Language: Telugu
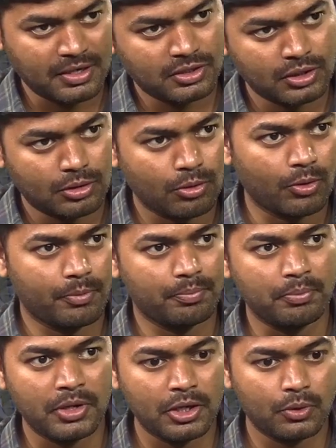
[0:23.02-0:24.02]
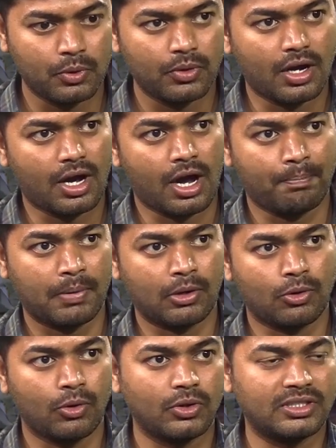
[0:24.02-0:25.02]
పరిస్థితుల్లో మీరు
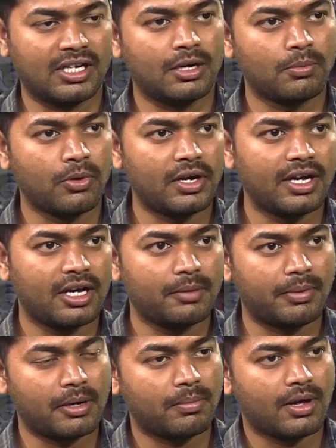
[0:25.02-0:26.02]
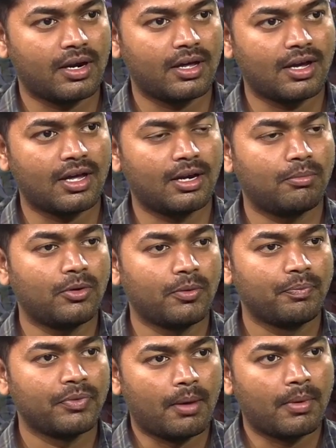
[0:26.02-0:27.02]
అప్పట్లో జగన్మోహన్ రెడ్డి గారి పరిపాలన కాలంలో
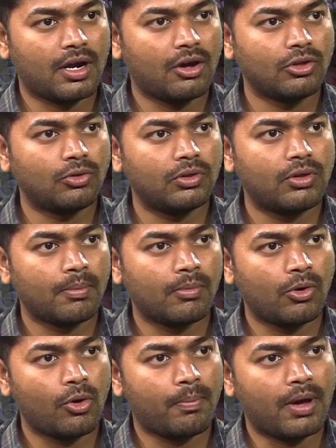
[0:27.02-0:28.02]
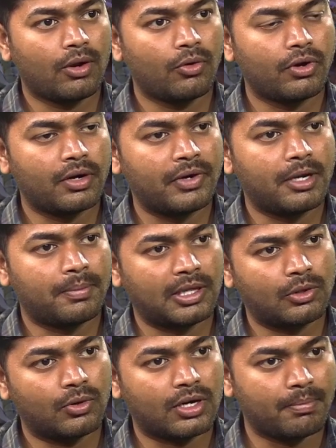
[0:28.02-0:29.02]
అమరావతి ఉద్యమంలో పాల్గొన్నటువంటి
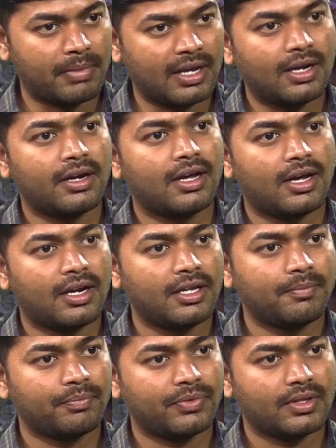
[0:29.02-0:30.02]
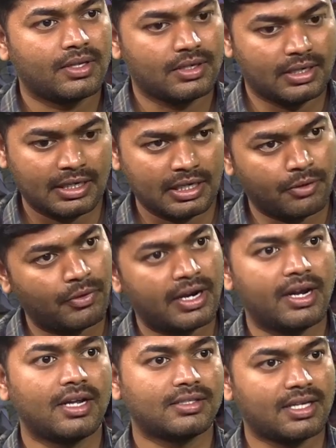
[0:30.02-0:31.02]
ప్రతి ఒక్క మహిళను కానీ అంటే
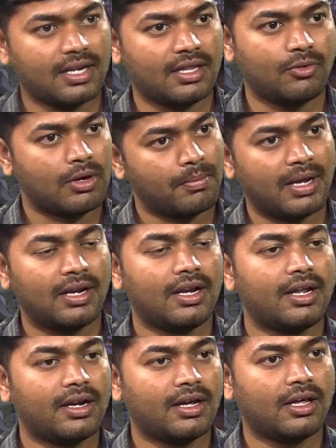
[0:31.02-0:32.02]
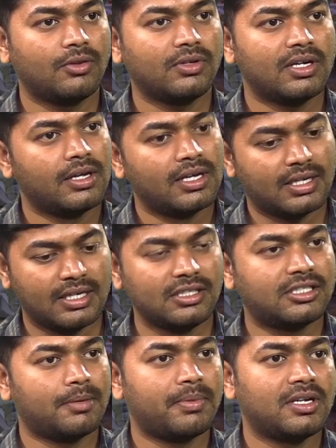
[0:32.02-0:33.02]
ఎవరైనా సరే అది ఒక మహిళలే అని కాదు
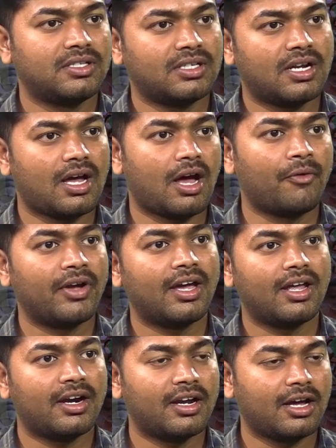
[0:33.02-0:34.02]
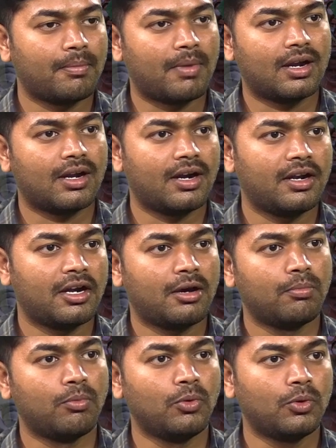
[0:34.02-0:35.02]
కించపరిచినా అవహేళనగా మాట్లాడినా
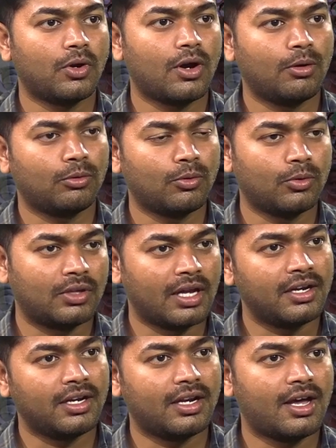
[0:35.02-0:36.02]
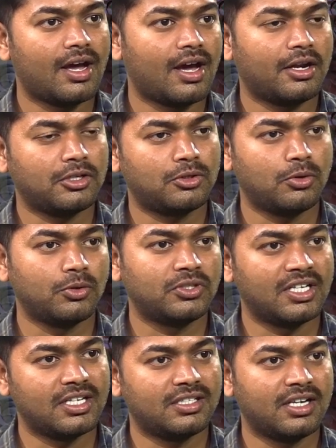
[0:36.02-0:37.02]
బూటుకాలుతో తన్నినా అరెస్టులు
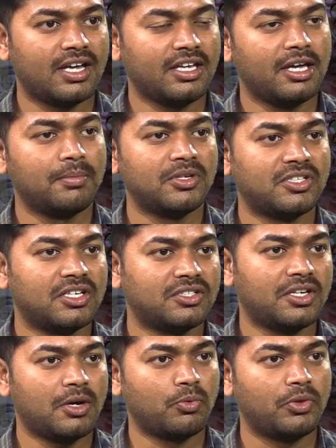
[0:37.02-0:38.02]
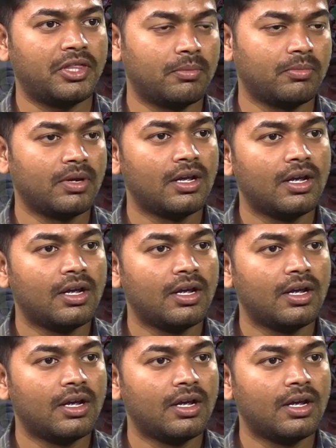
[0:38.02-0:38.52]
చేసినా ఏమి చేసినా ఉద్యమం